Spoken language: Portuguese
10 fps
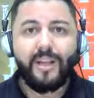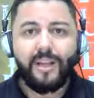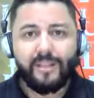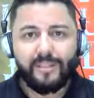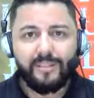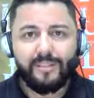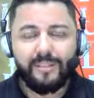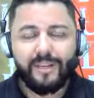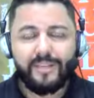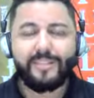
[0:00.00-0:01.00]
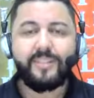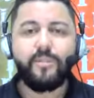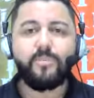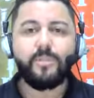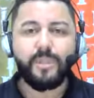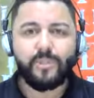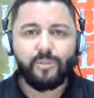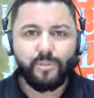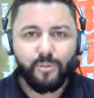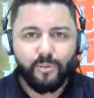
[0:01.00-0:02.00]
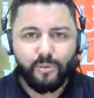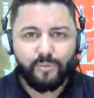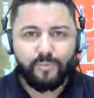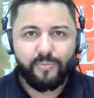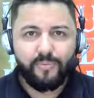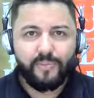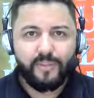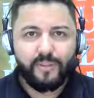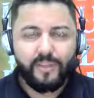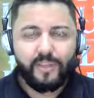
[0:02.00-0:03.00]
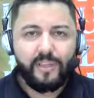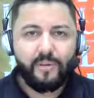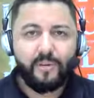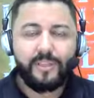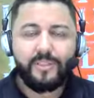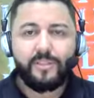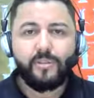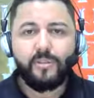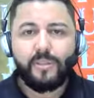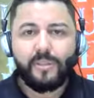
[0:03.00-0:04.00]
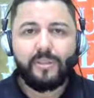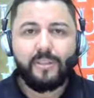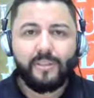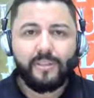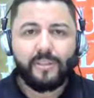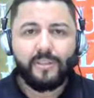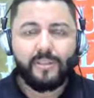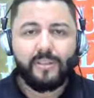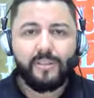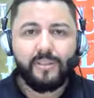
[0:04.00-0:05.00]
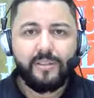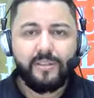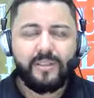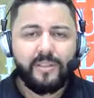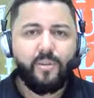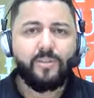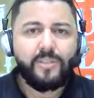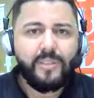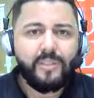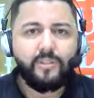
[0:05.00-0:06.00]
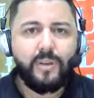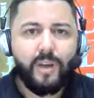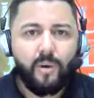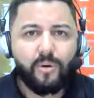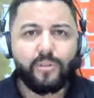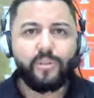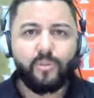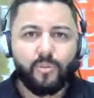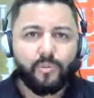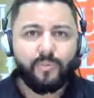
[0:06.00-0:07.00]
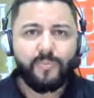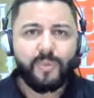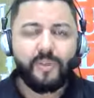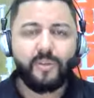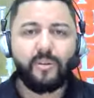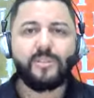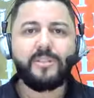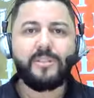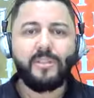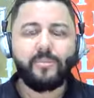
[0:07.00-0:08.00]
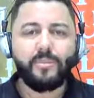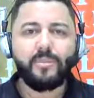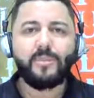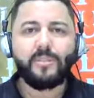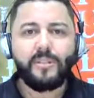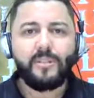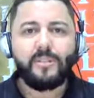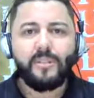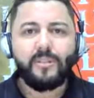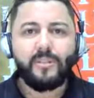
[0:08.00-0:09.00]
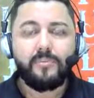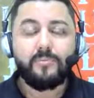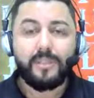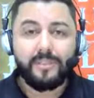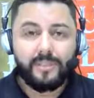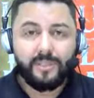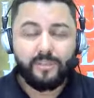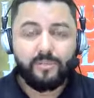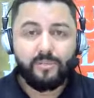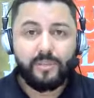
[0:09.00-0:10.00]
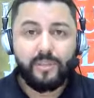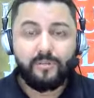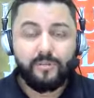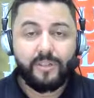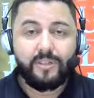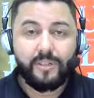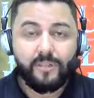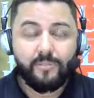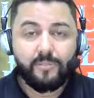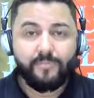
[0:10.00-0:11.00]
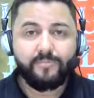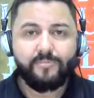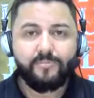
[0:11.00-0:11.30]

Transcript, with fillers: orar, assim como Jesus orou. Eu acredito que, nesse contexto caótico que nós estamos passando e enfrentando,